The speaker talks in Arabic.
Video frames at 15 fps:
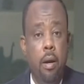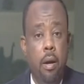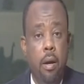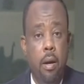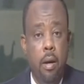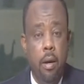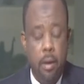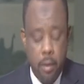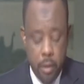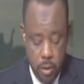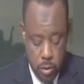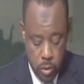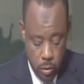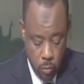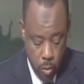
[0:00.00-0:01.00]
الرئيس
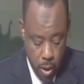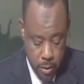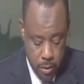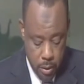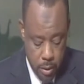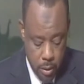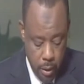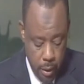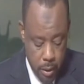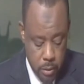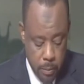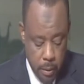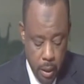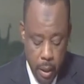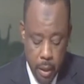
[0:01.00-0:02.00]
المؤسس لحزب
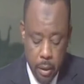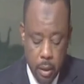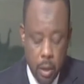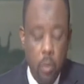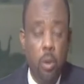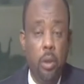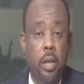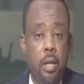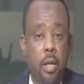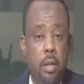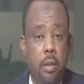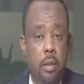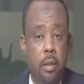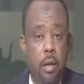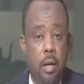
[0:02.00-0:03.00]
الحركة الوطنية
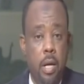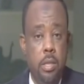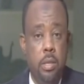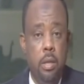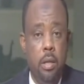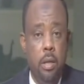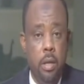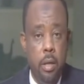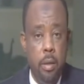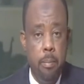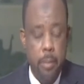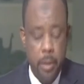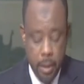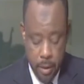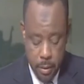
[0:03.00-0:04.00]
لإنقاذ الام بي
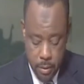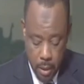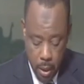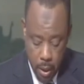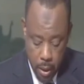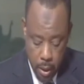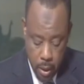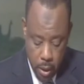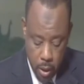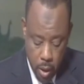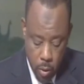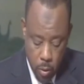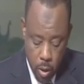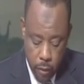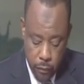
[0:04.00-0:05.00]
اس
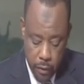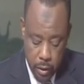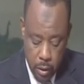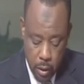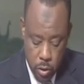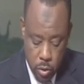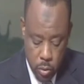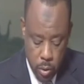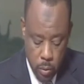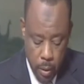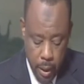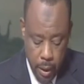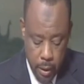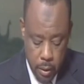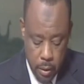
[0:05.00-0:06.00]
كوقفة رجل
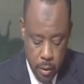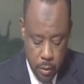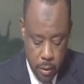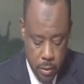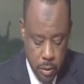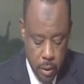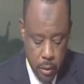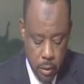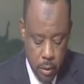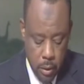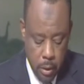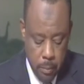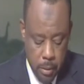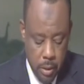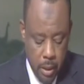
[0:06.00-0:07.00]
واحد للتصدي
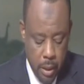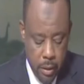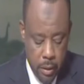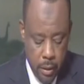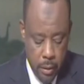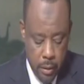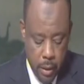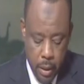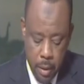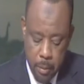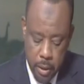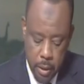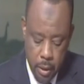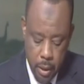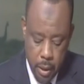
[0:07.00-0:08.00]
لمثل هذه الاتهامات
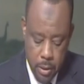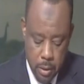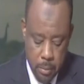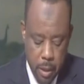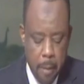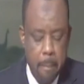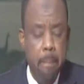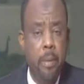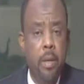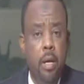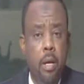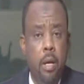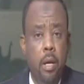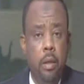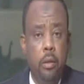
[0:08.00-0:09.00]
الكاذبة
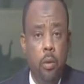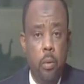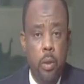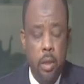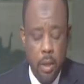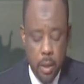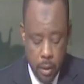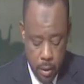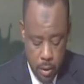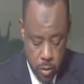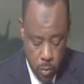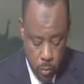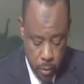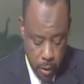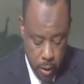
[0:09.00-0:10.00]
توقيع الرئيس
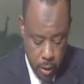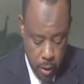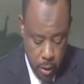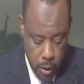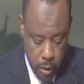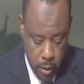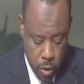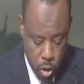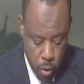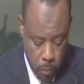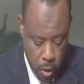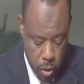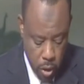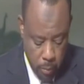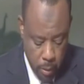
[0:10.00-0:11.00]
الوطني لتجمع
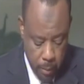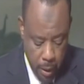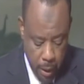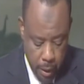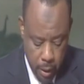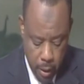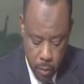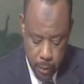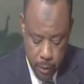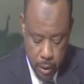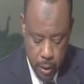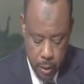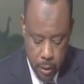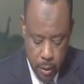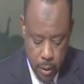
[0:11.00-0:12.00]
شباب الحركة الوطنية
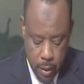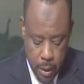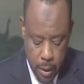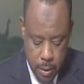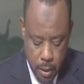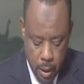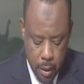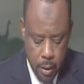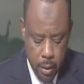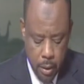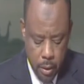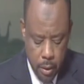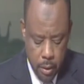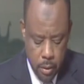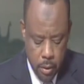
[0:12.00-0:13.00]
للإنقاذ
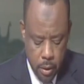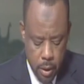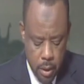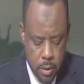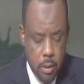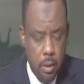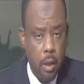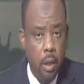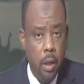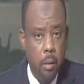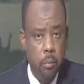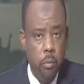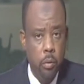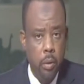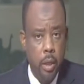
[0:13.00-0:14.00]
إدريس
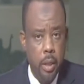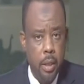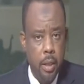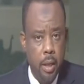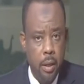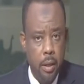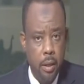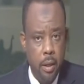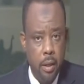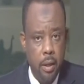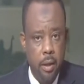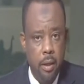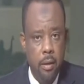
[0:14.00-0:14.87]
عبد الله كلا